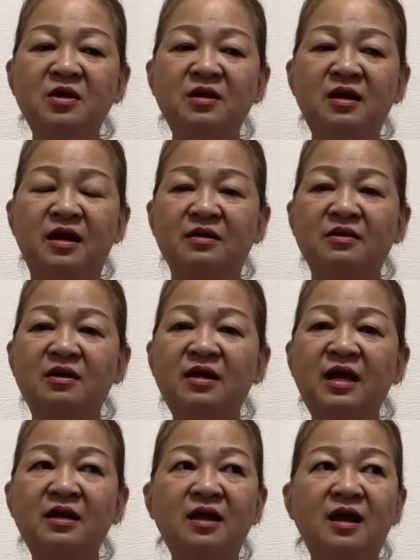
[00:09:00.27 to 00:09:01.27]
như là những
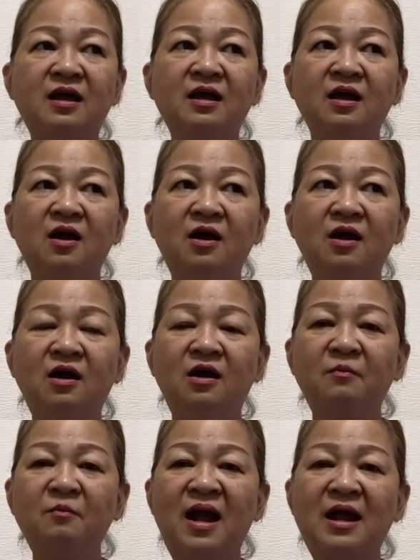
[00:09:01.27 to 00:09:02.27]
cái
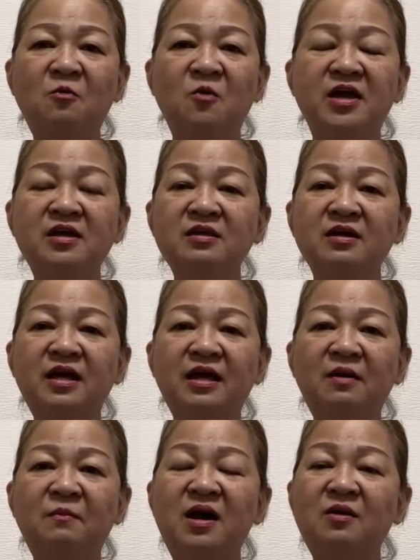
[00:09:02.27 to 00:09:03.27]
uh, ma quỷ những
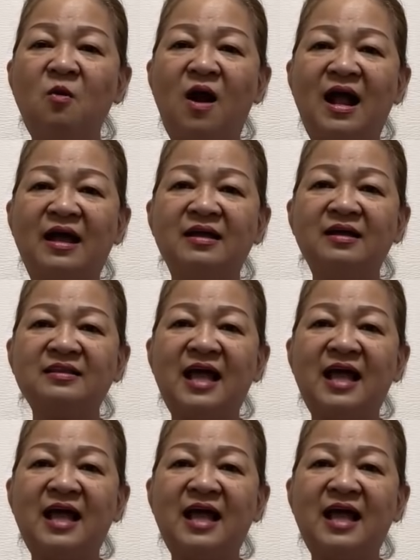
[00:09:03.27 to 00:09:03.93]
cái bên ngoài á,